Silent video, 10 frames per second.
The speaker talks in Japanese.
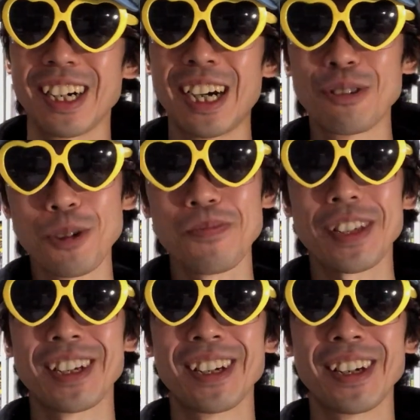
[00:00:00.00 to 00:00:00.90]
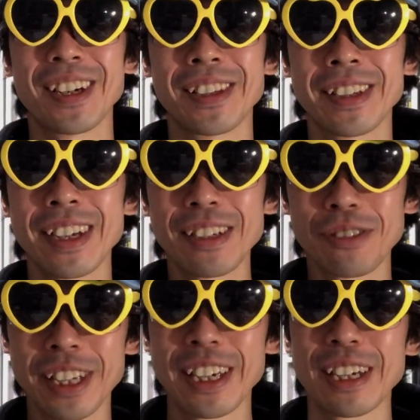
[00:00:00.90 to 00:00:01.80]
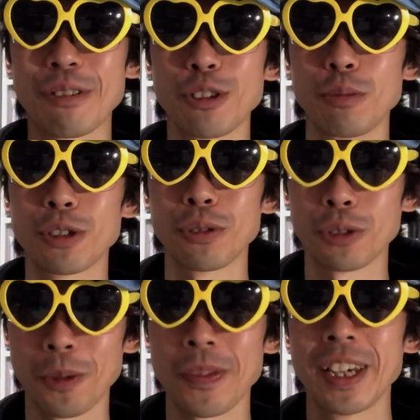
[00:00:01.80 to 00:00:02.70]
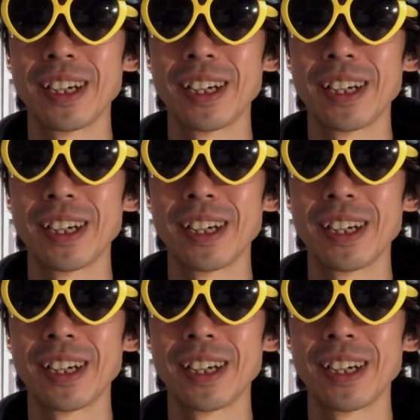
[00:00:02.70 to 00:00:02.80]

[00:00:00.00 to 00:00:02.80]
あの、えー、七色ね、声を持つ男、